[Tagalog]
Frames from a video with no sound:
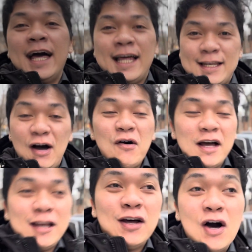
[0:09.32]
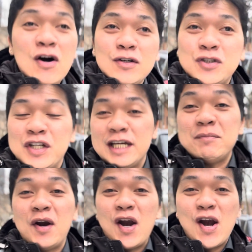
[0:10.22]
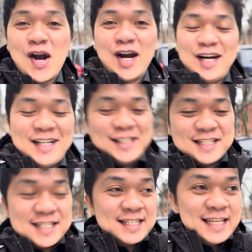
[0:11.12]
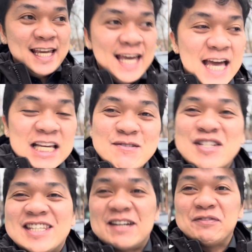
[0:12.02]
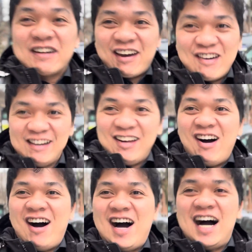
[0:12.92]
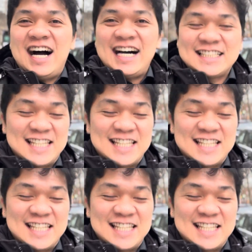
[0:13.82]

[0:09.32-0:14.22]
Hello, hello, dreamers! Kumusta po kayong lahat?